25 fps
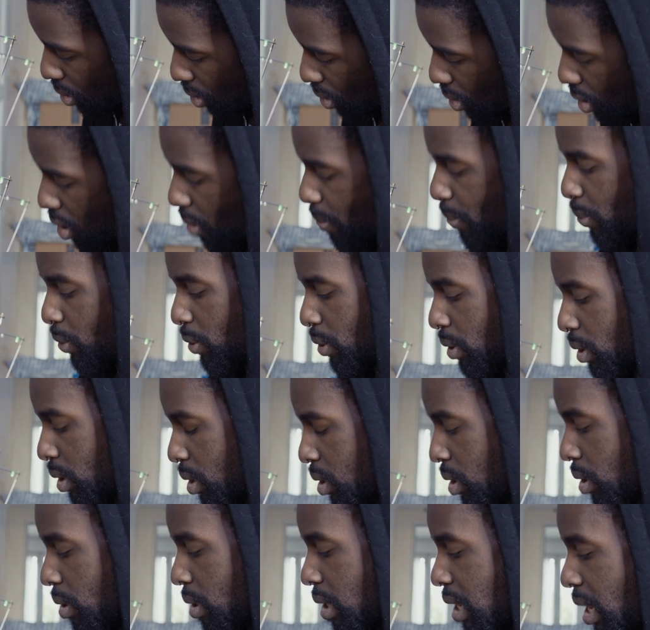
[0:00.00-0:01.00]
Hop.
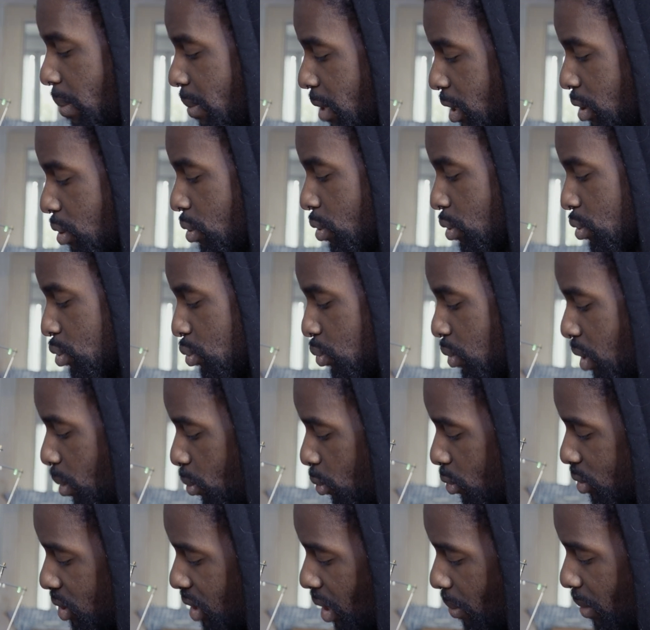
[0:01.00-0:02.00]
Là maintenant, je suis à
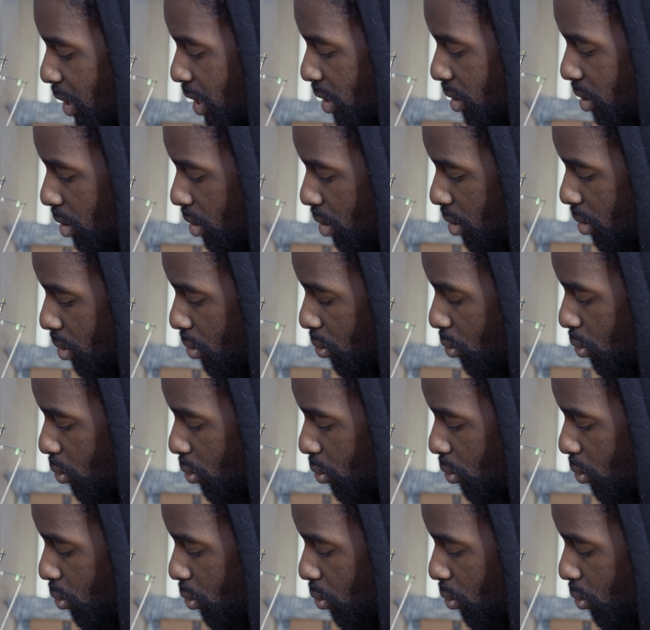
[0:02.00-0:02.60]
mon diamètre.